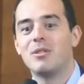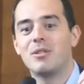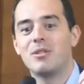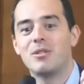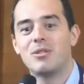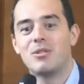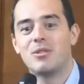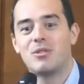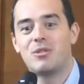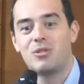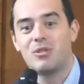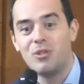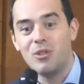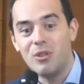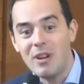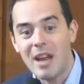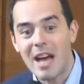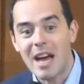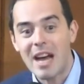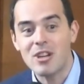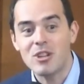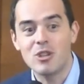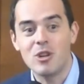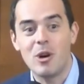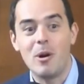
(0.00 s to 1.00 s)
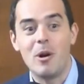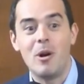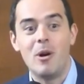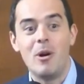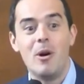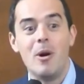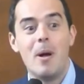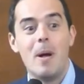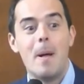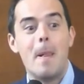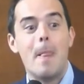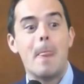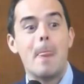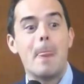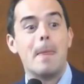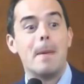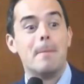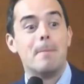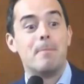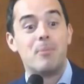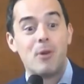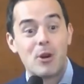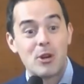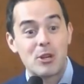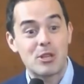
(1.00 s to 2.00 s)
de l'argent
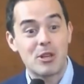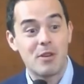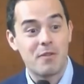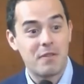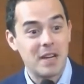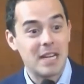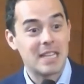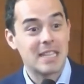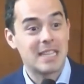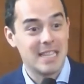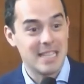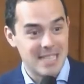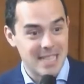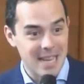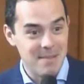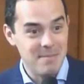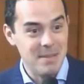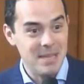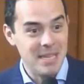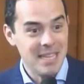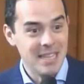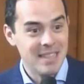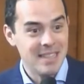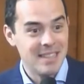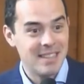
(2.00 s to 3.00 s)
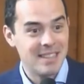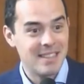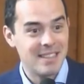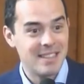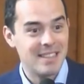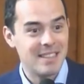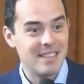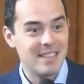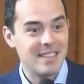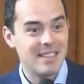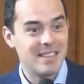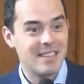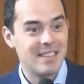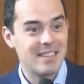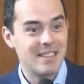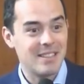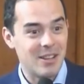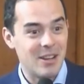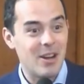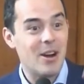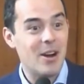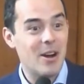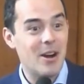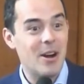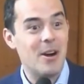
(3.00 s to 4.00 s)
pour se faire des amis,
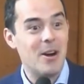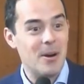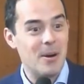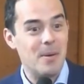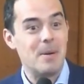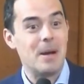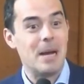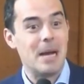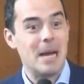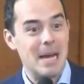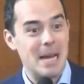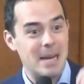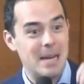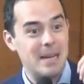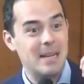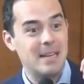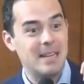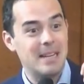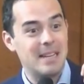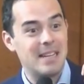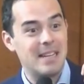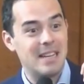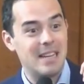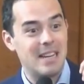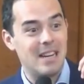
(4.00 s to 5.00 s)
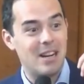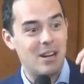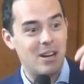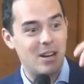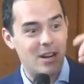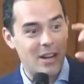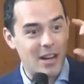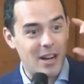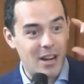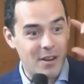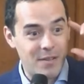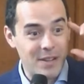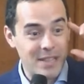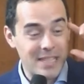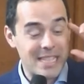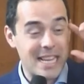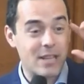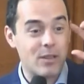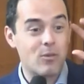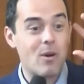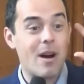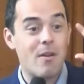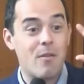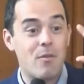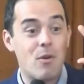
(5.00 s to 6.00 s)
euh, en fait, ça
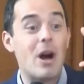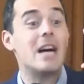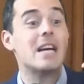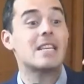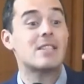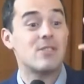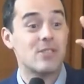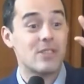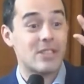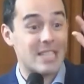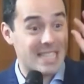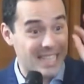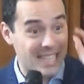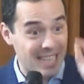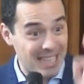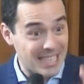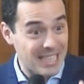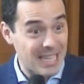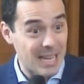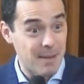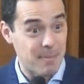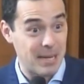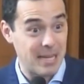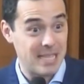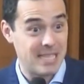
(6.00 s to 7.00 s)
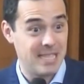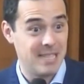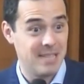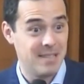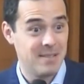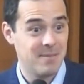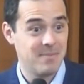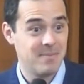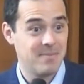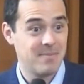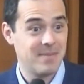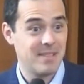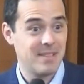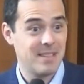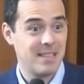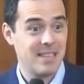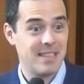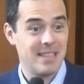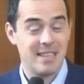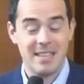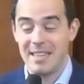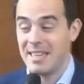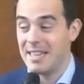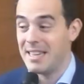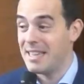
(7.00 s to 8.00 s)
doit avoir un sens très très précis.
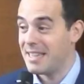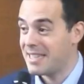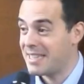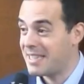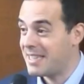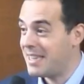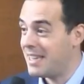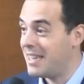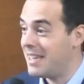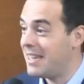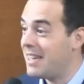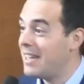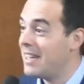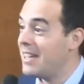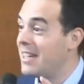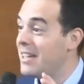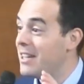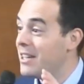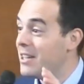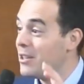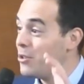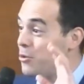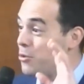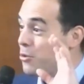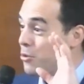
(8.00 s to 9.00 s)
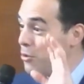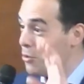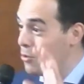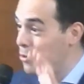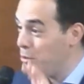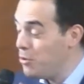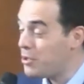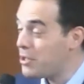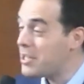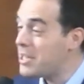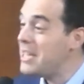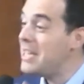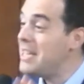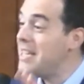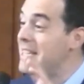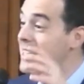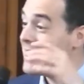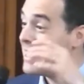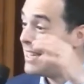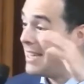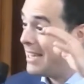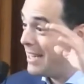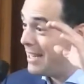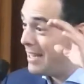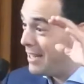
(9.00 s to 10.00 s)
C'est
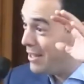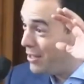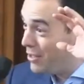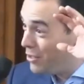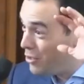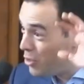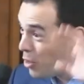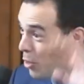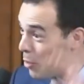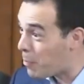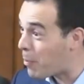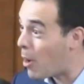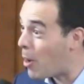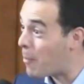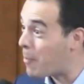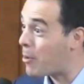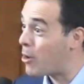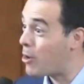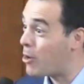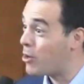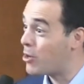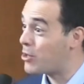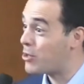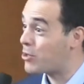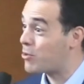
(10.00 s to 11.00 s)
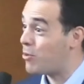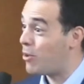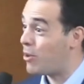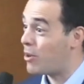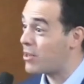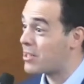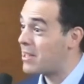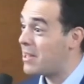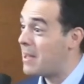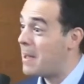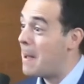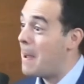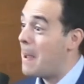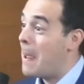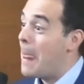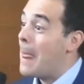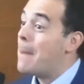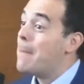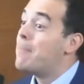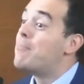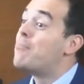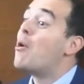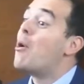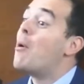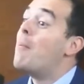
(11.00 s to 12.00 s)
utiliser nos propres ressources
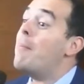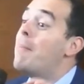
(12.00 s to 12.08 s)
pour